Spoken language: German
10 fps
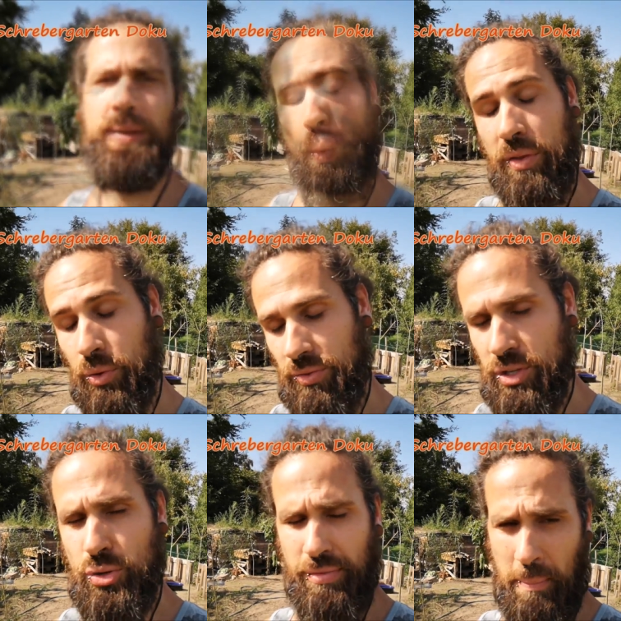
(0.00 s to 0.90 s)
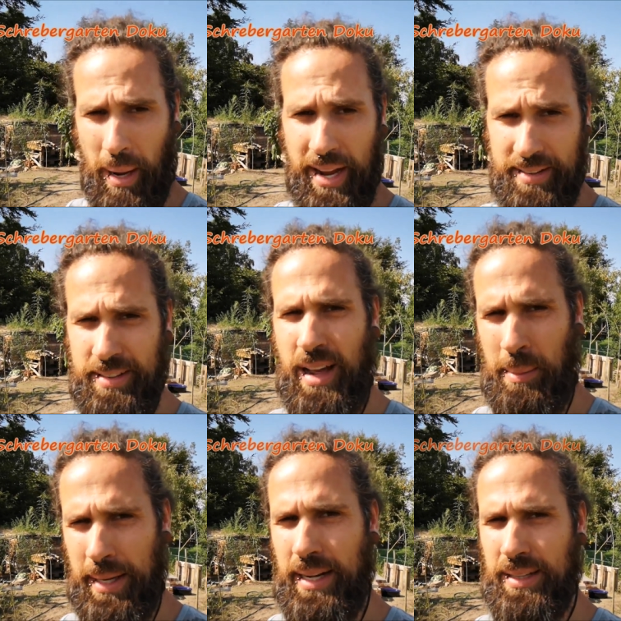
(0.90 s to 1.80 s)
Also sie ist schon verbreitet,
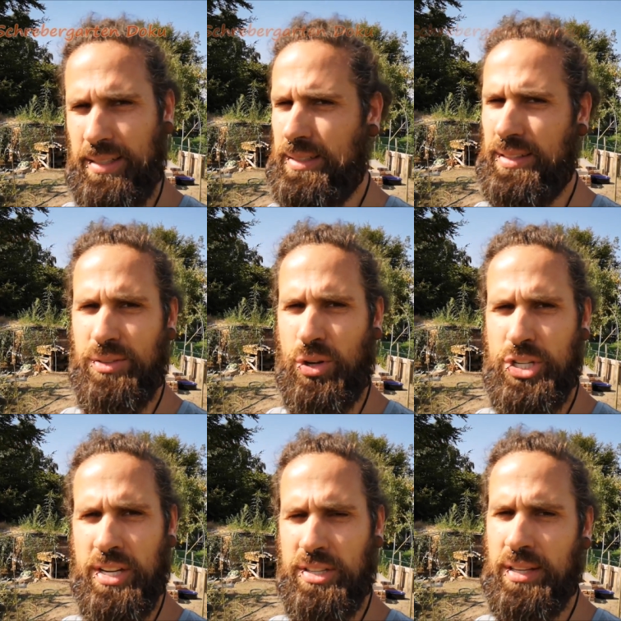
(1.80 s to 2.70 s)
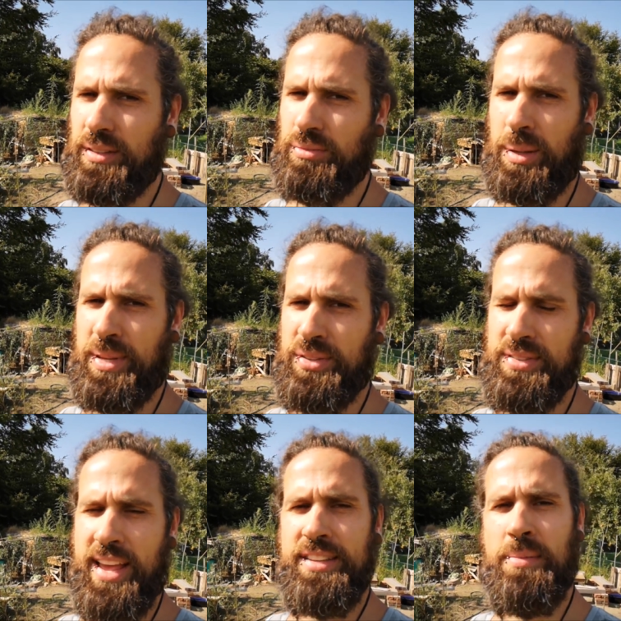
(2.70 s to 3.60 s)
aber äh, in Deutschland, ich habe das das
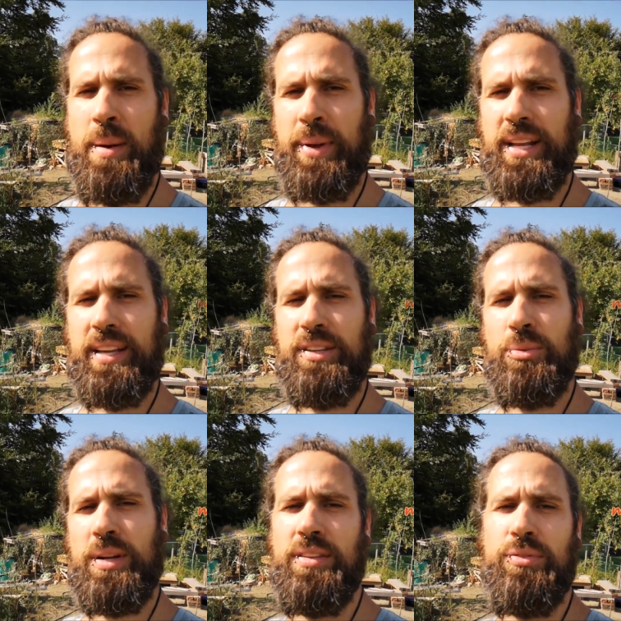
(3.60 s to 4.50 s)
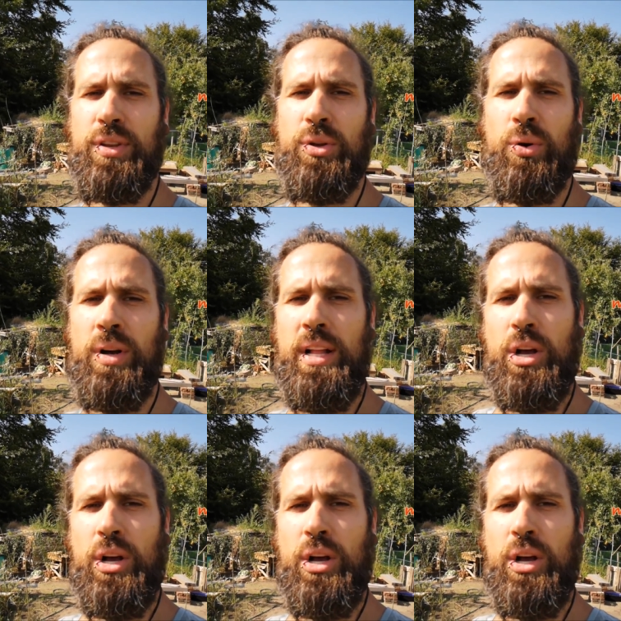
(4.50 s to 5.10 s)
erste Mal mitgekriegt über dieses Video